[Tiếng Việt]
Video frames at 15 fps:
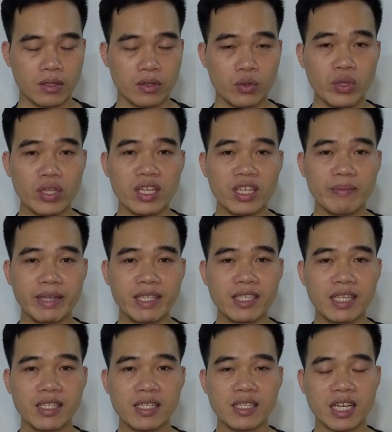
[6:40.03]
Tuy nhiên thì mình
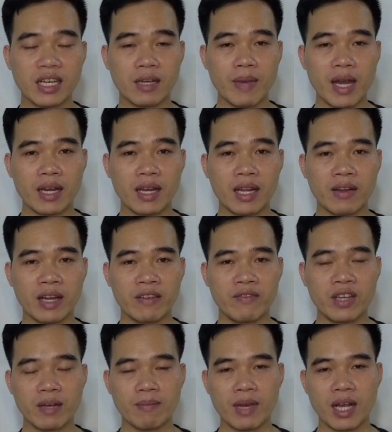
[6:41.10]
xin chia sẻ các bạn là cái
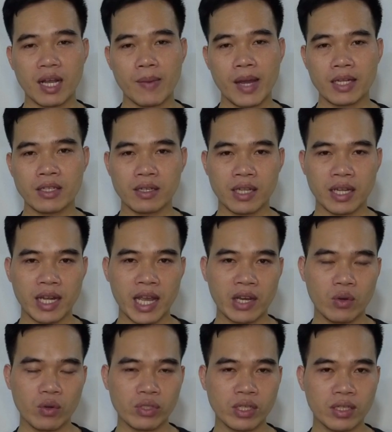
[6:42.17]
việc mà các bạn trở thành
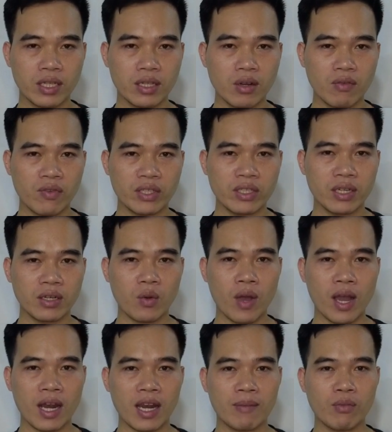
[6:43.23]
idol trên TikTok và nhận
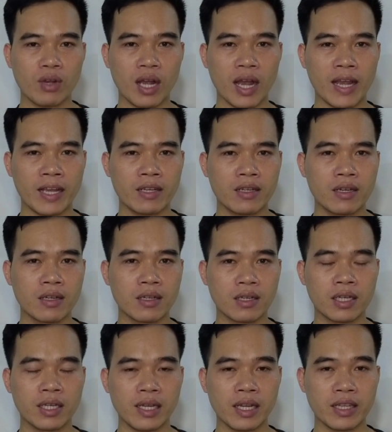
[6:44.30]
quà là một cái
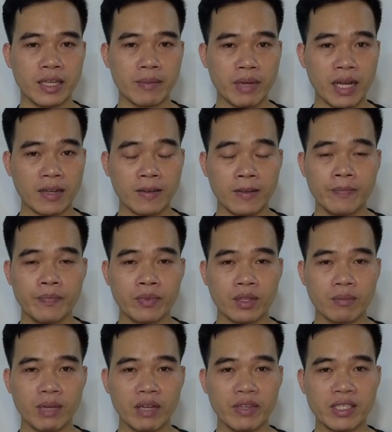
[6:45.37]
cực kỳ là tiềm năng.
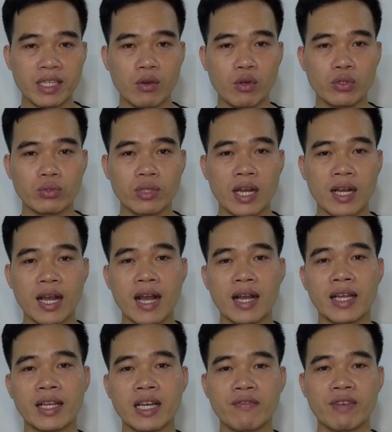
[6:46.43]
Bởi vì xã hội chúng ta càng
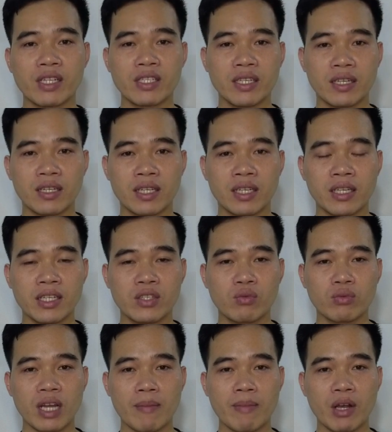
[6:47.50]
ngày càng phát triển thì khi
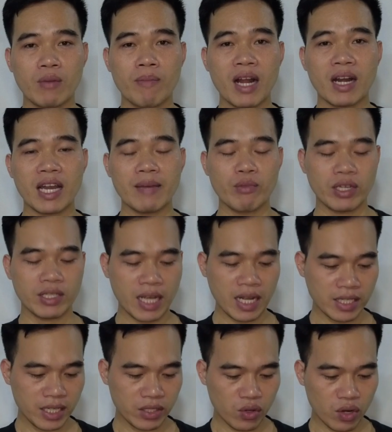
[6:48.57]
chúng ta mà mang lại một cái
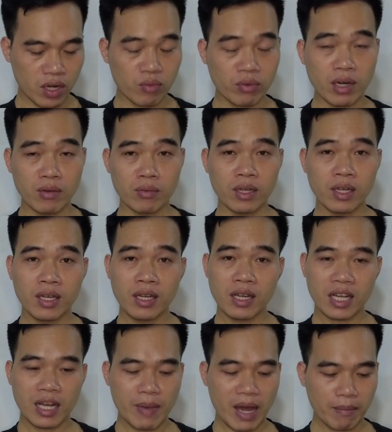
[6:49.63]
giá trị cho cộng đồng,
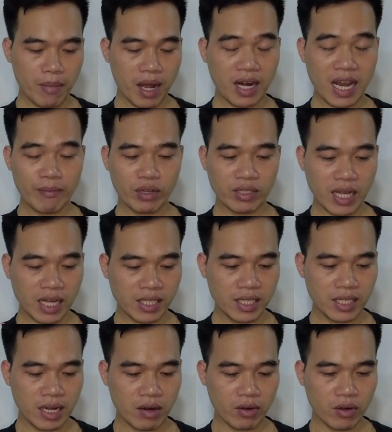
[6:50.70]
các bạn mang lại một cái giá
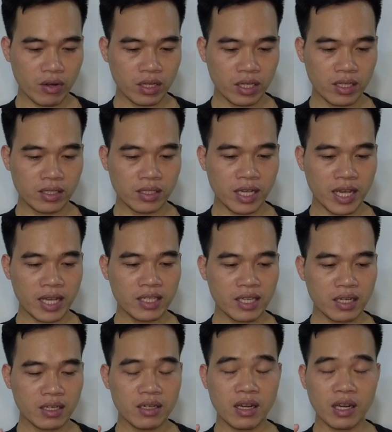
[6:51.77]
trị nào đó thì sẽ
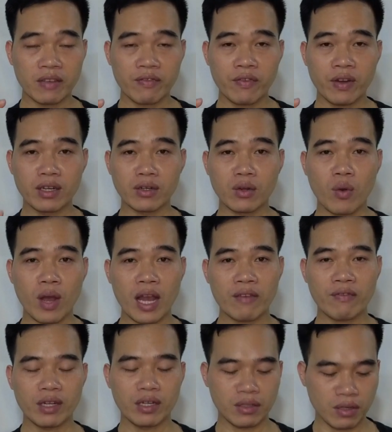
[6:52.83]
nhận được cái phần quà,
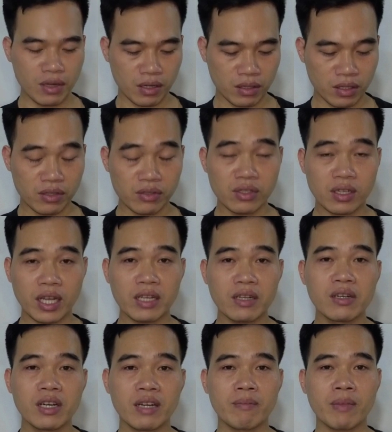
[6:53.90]
phần thưởng từ những cái
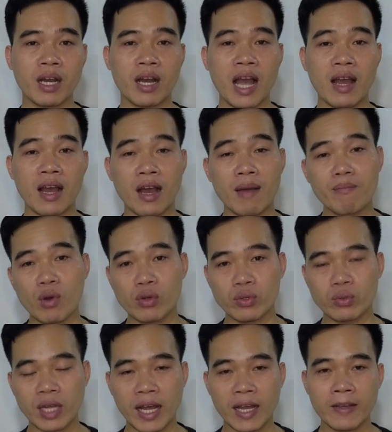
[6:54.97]
người mà hâm mộ
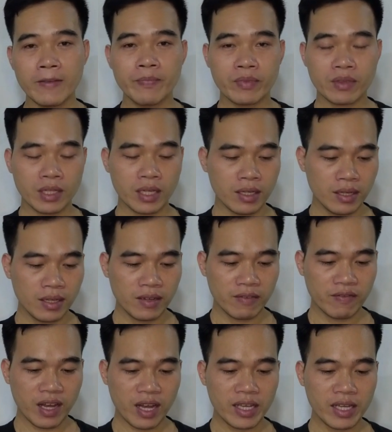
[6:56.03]
chúng ta đó.
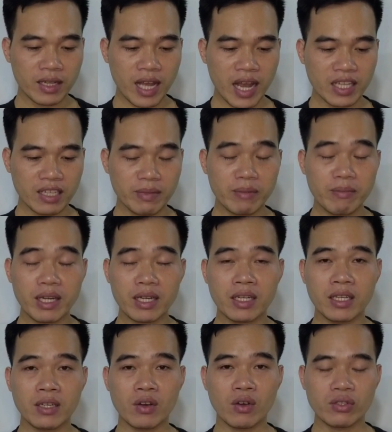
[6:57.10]
Và hiện tại như mình biết
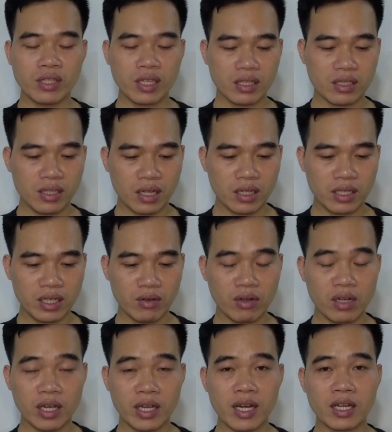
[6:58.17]
thì có rất rất nhiều
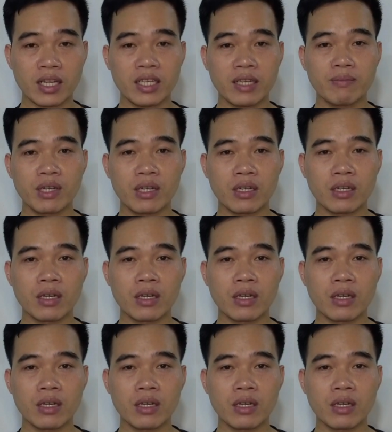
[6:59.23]
người đang kiếm được